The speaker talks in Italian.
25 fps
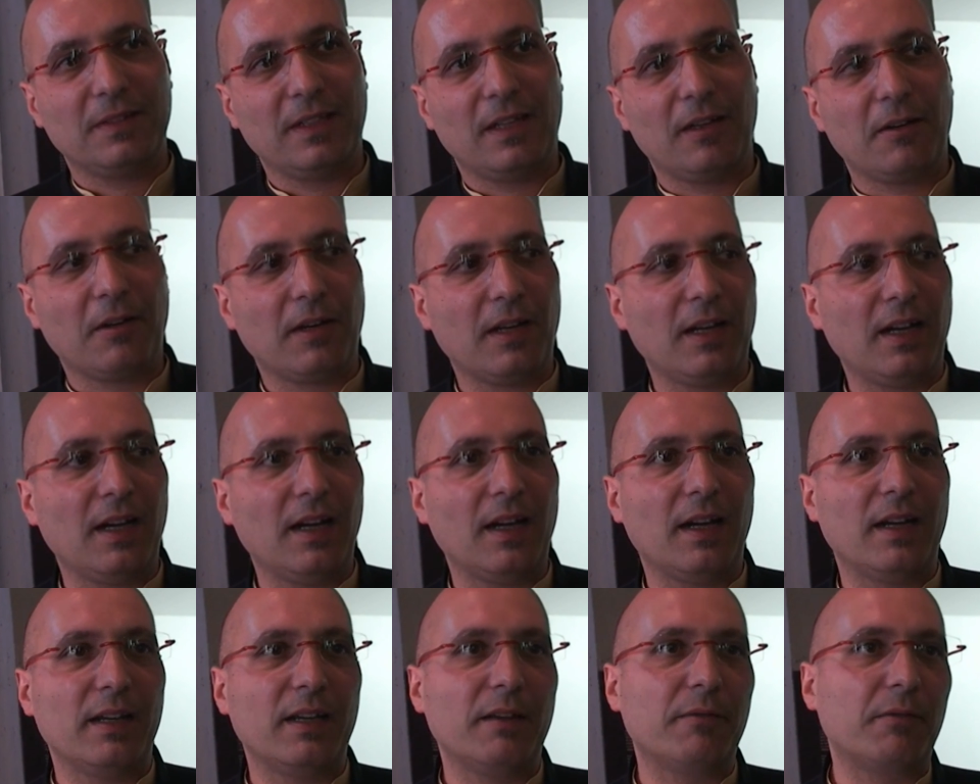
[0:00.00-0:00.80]
E
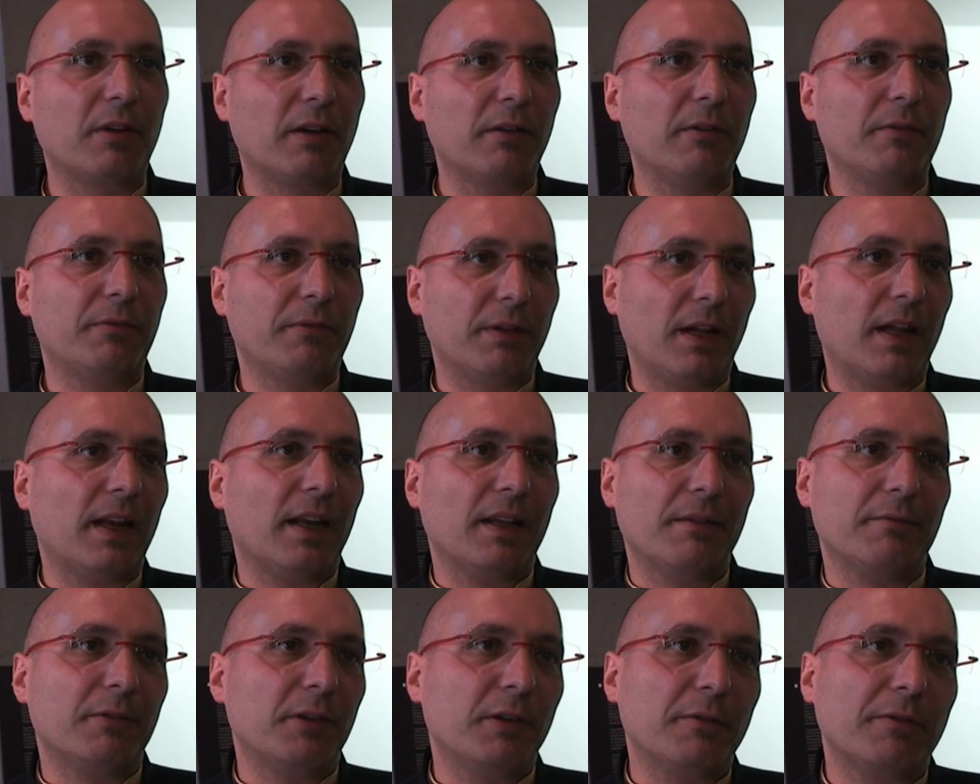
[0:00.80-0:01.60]
allora io
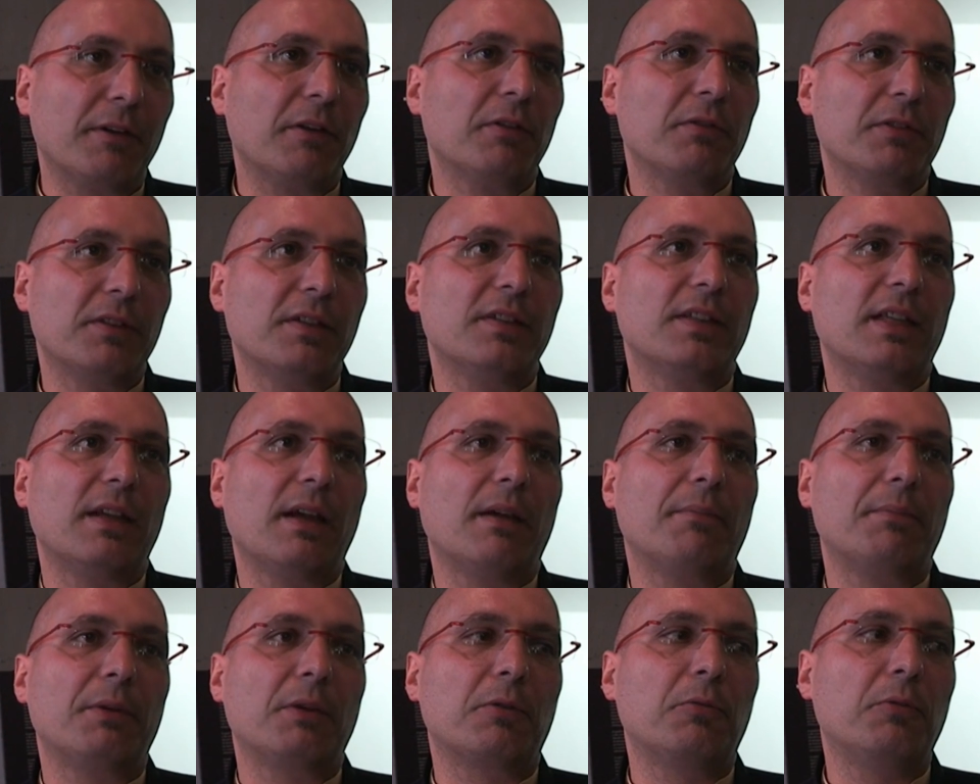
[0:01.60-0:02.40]
fare, voglio fare un
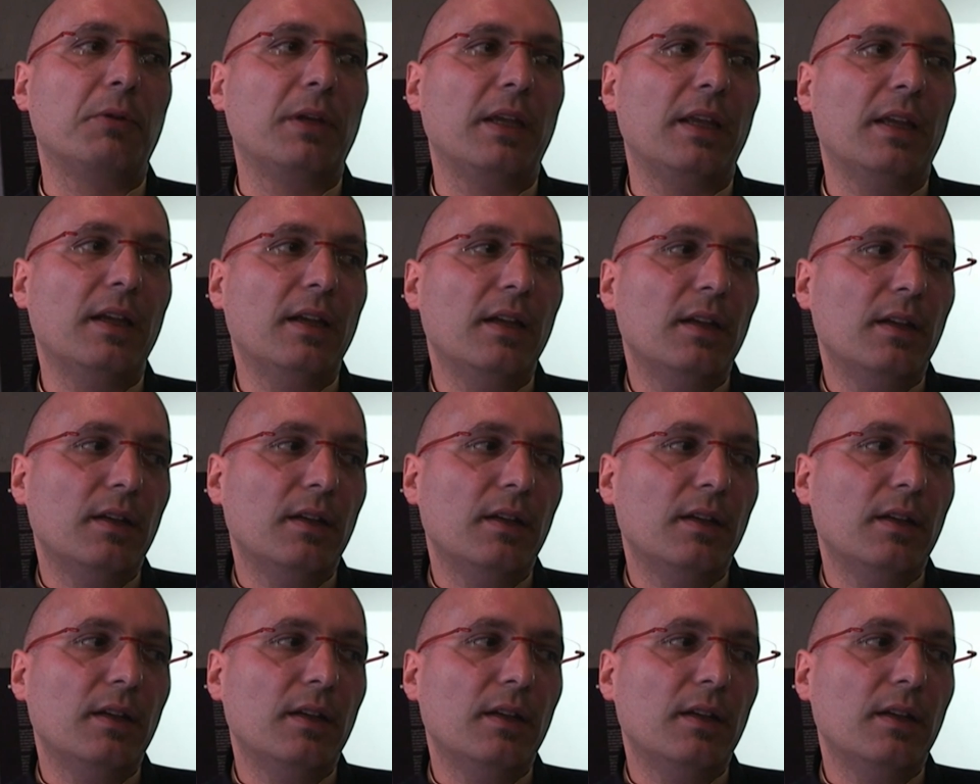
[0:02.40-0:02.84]
sistema per cui